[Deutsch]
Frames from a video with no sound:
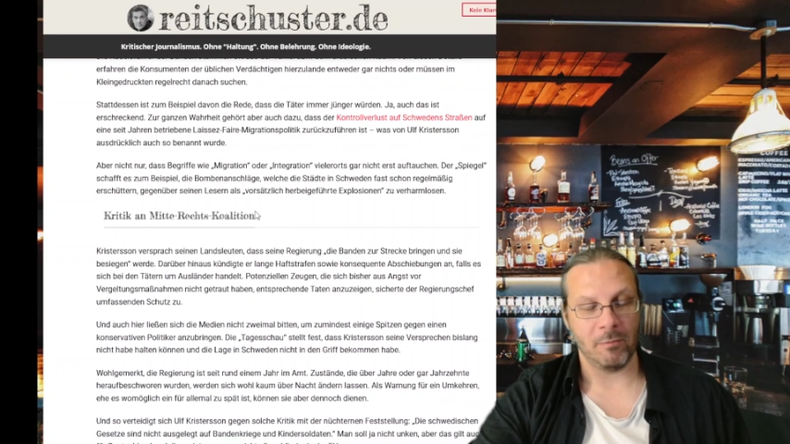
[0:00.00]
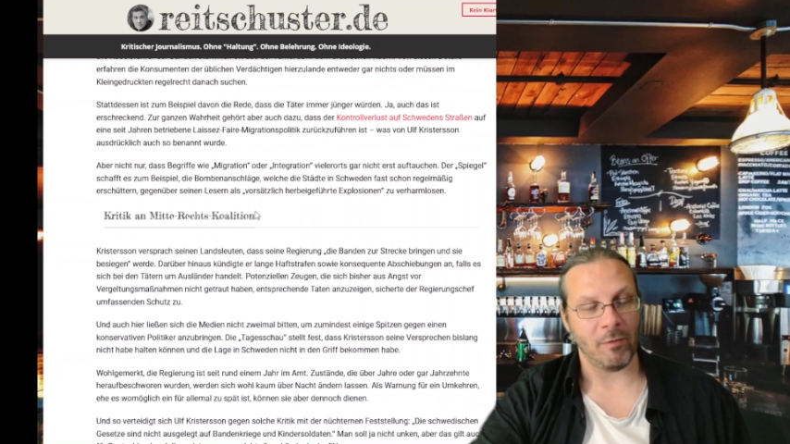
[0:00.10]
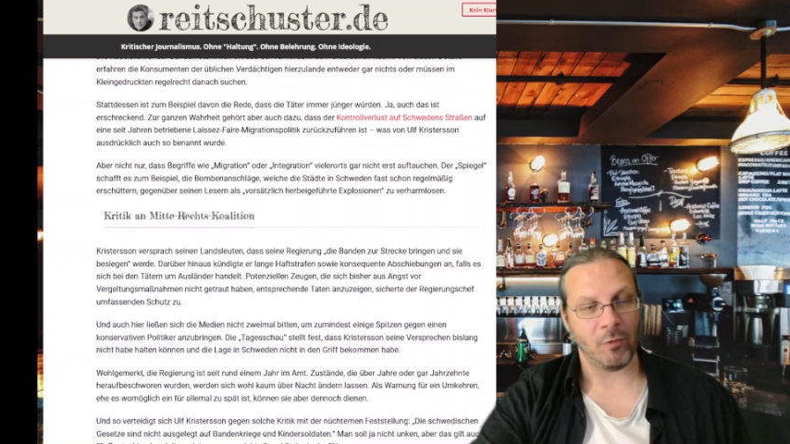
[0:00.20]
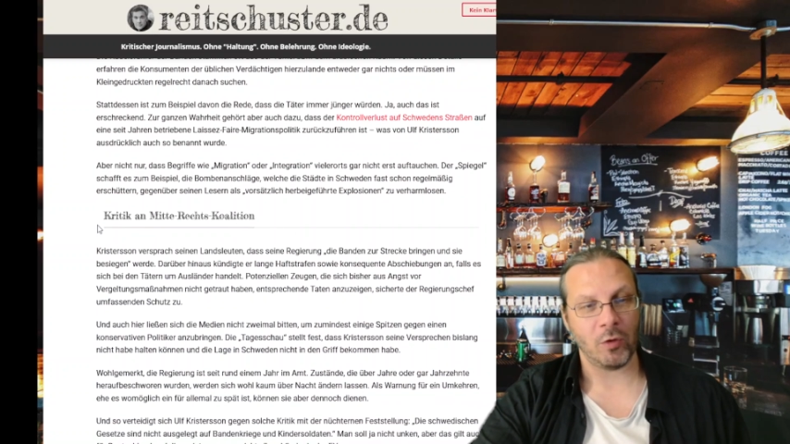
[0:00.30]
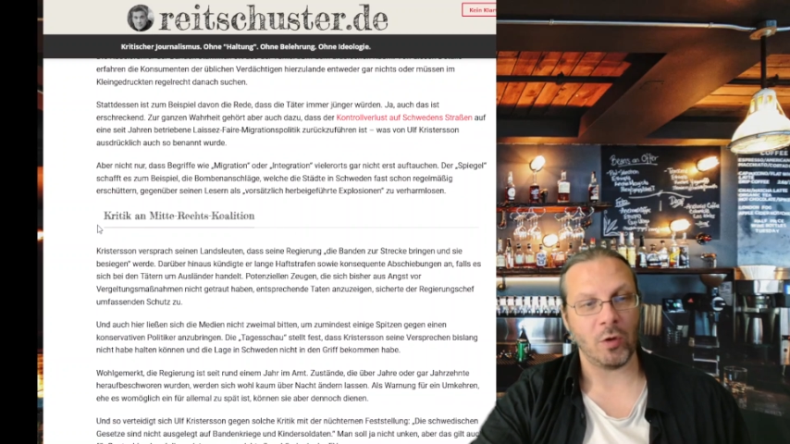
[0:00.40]
Mir
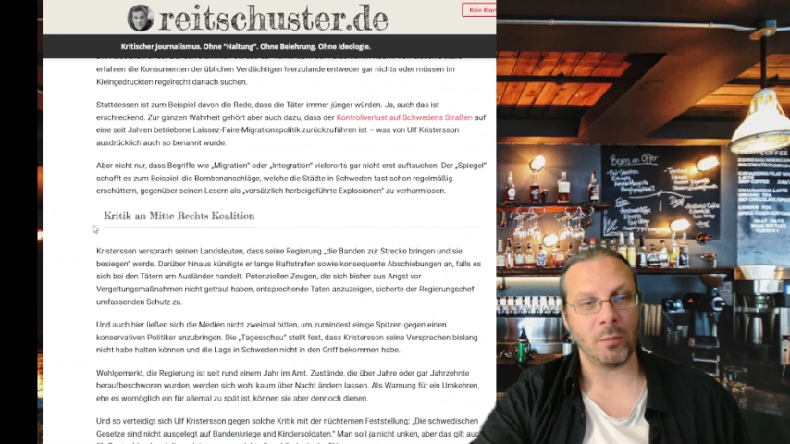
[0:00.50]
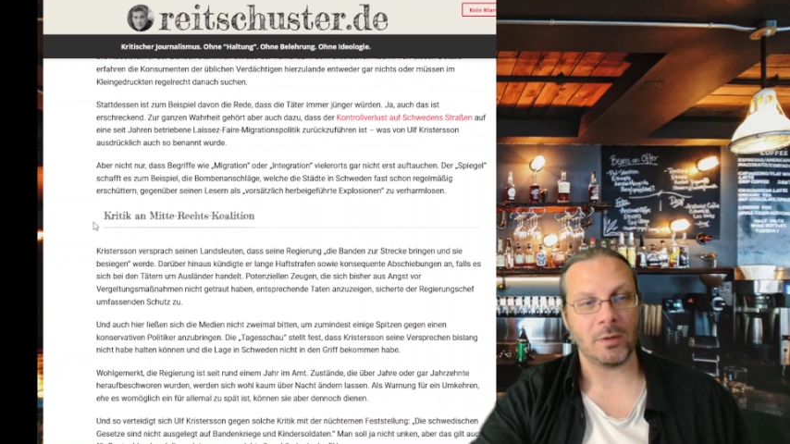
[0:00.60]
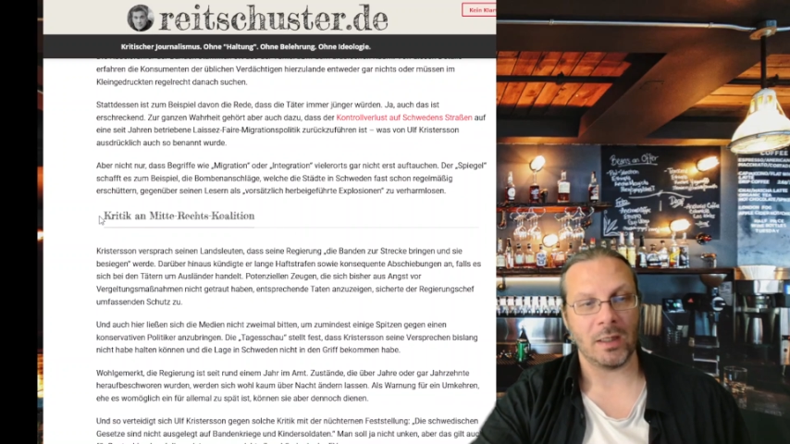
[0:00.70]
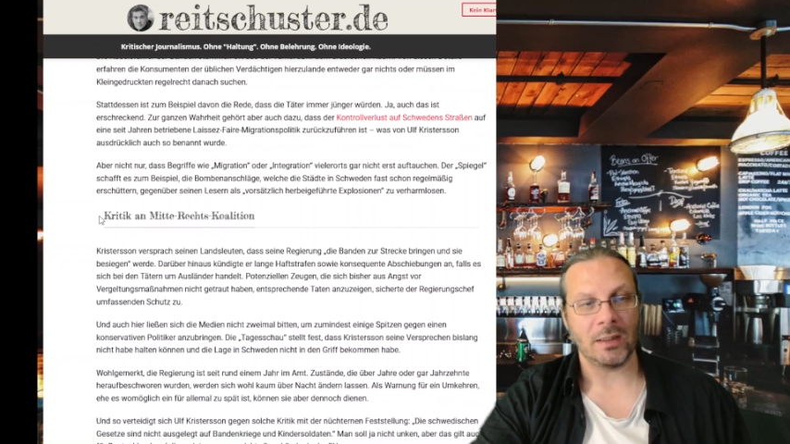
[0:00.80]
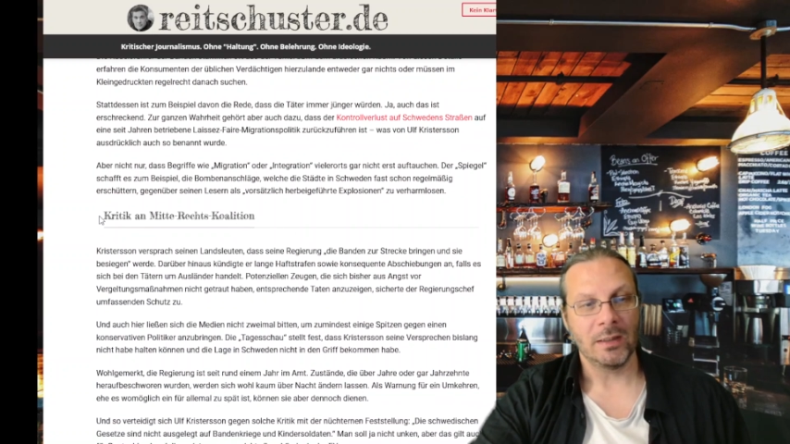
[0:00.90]
war vollkommen
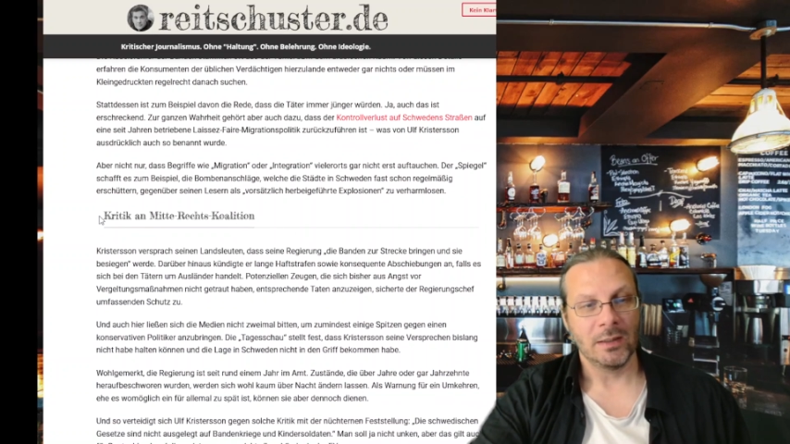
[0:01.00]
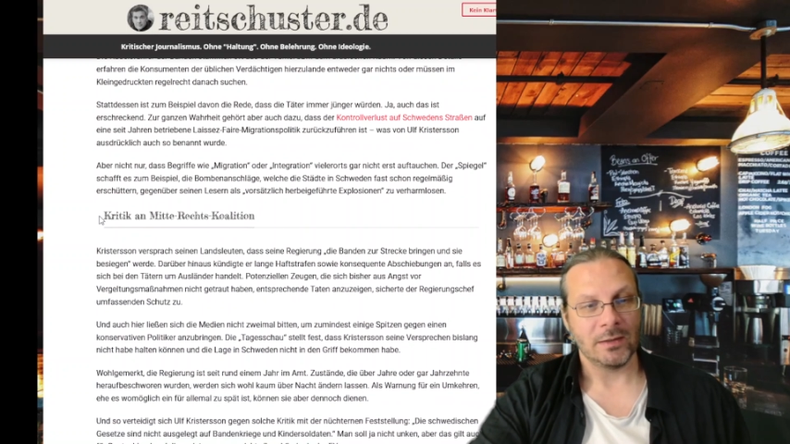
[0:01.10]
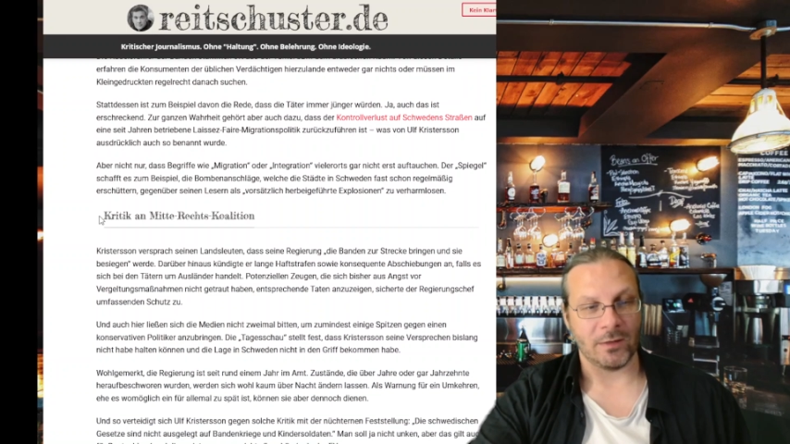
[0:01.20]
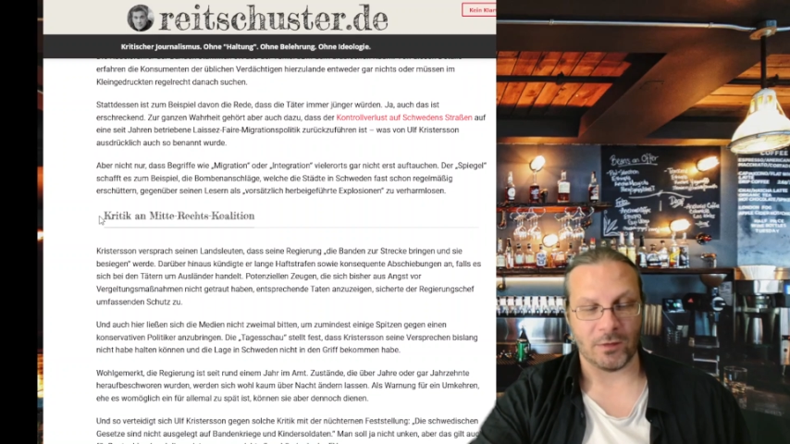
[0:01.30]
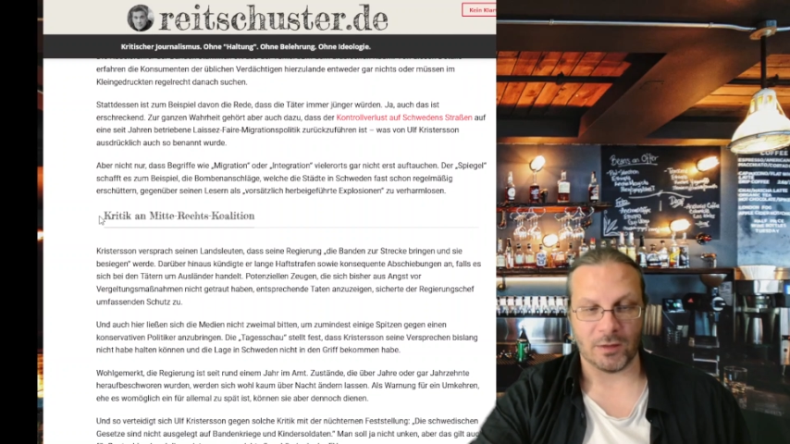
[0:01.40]
klar,
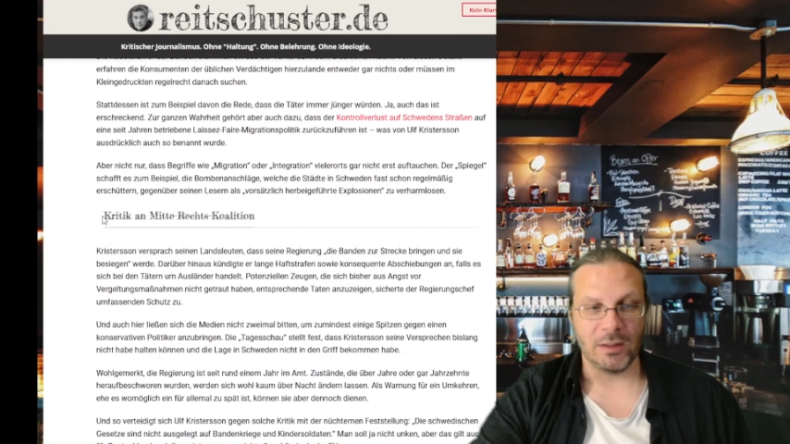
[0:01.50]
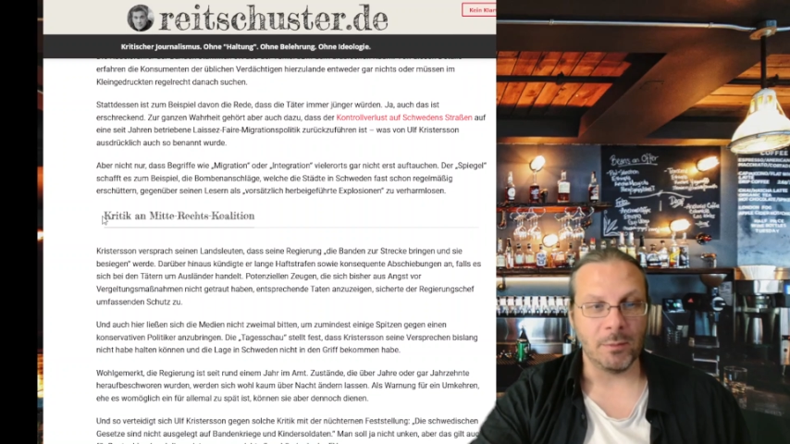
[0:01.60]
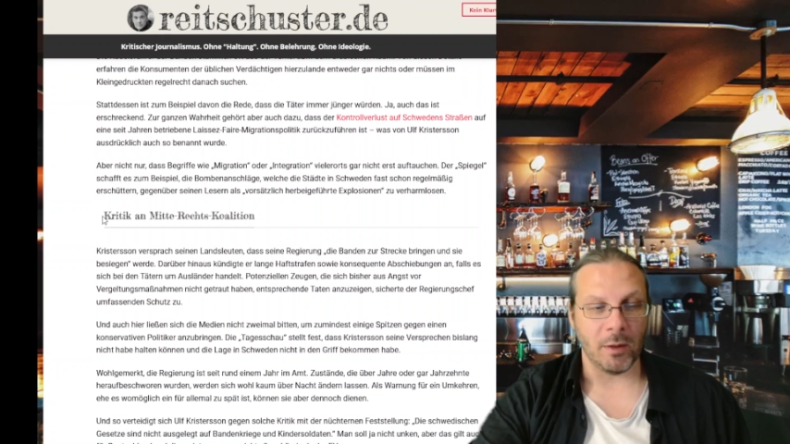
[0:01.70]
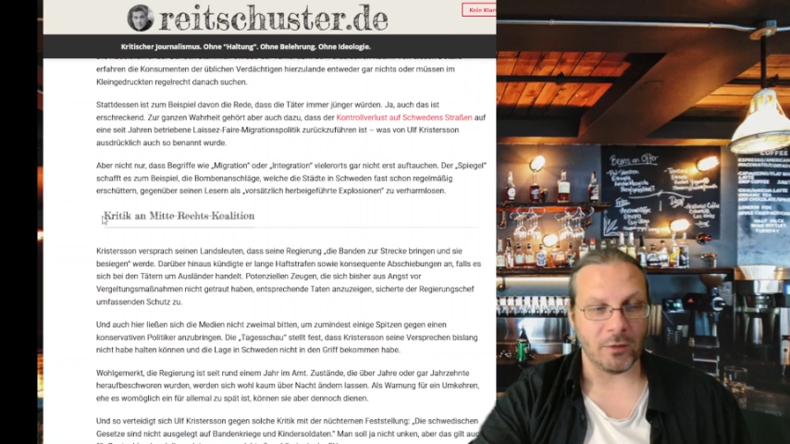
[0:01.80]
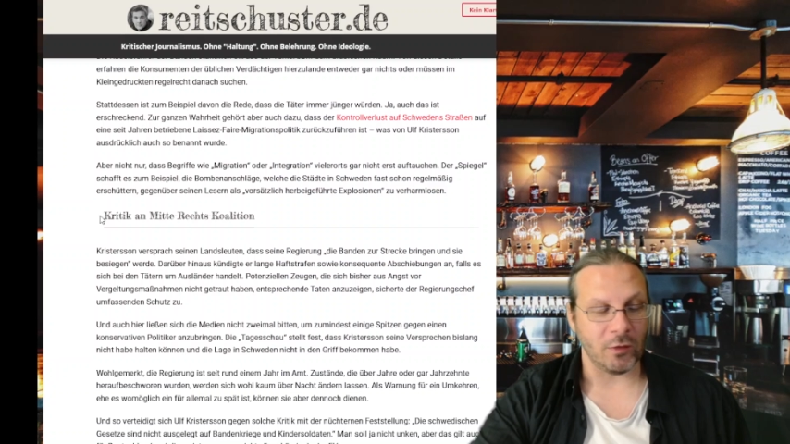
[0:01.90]
dass ich
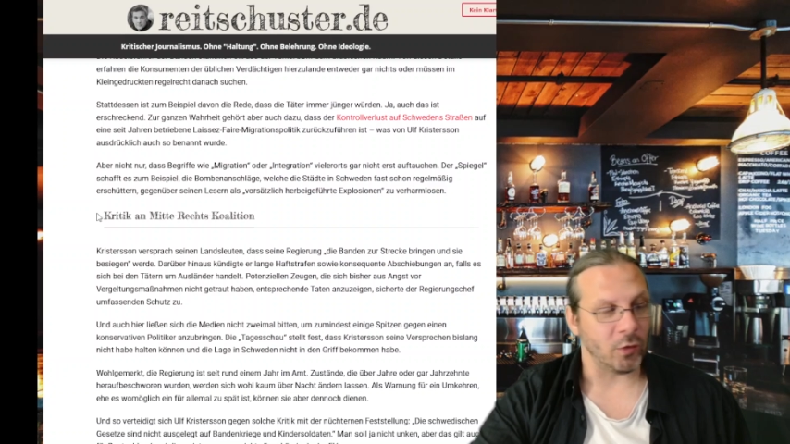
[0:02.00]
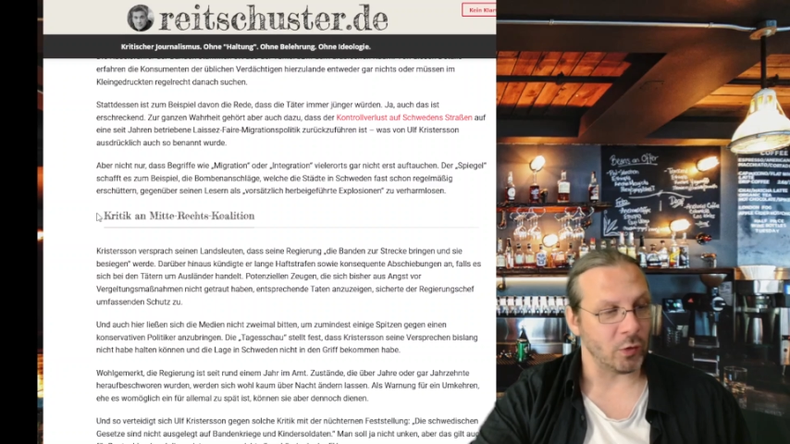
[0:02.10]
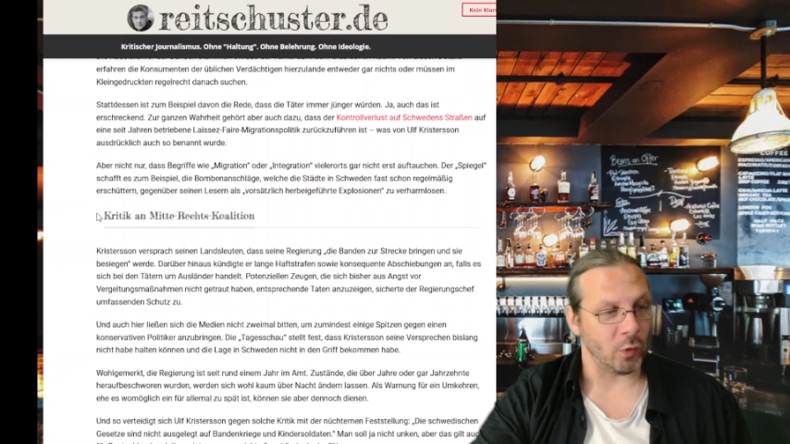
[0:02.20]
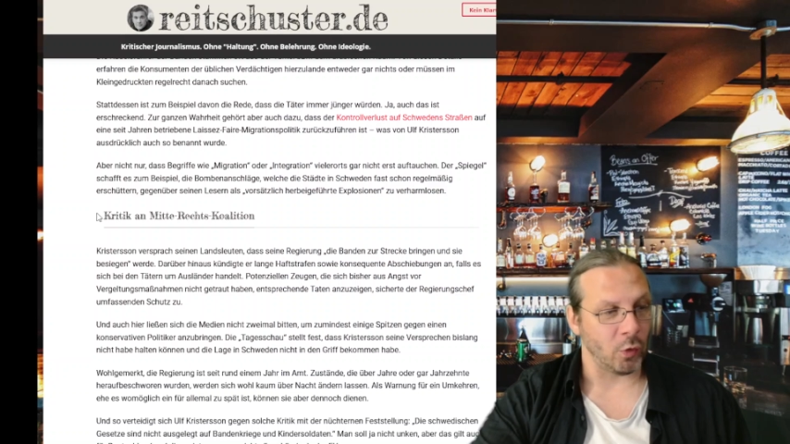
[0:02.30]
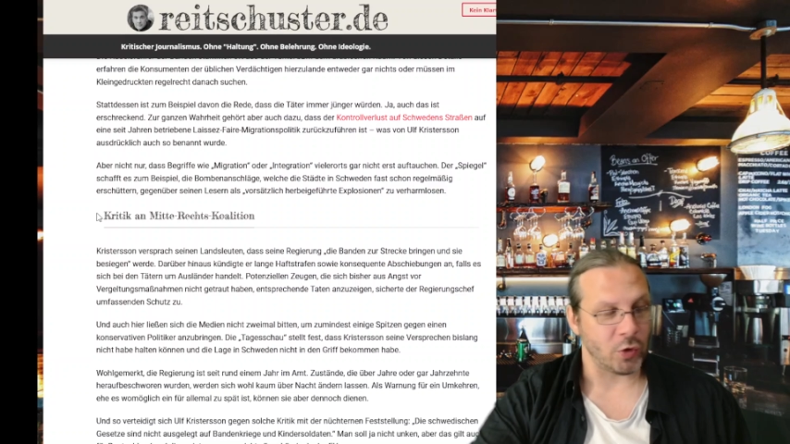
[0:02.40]
niemals in
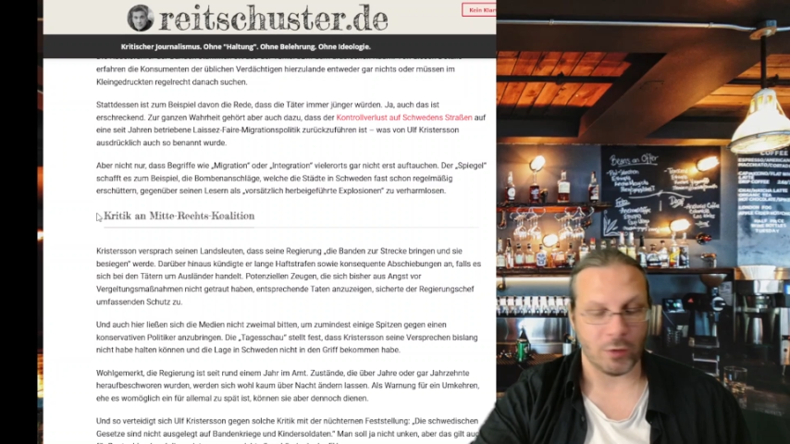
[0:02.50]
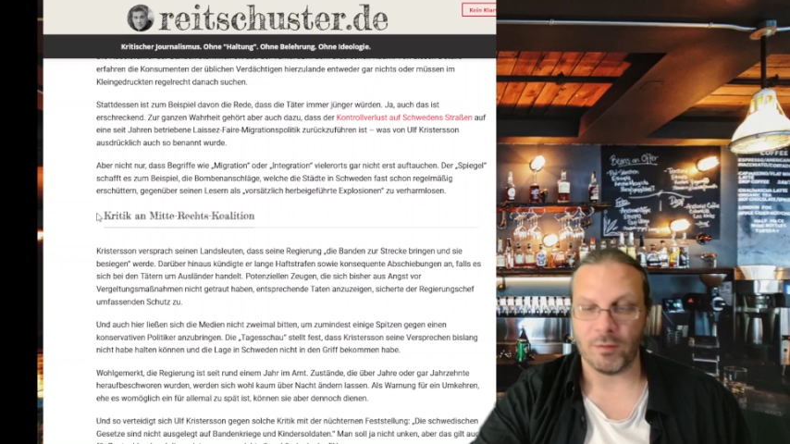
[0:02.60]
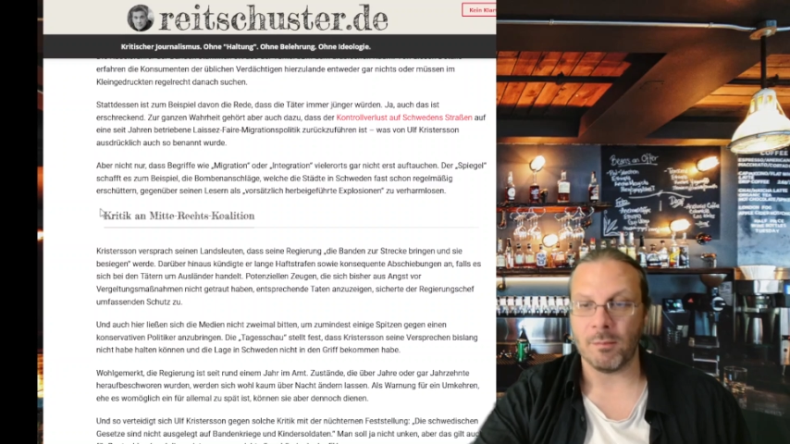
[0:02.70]
irgendeine Großstadt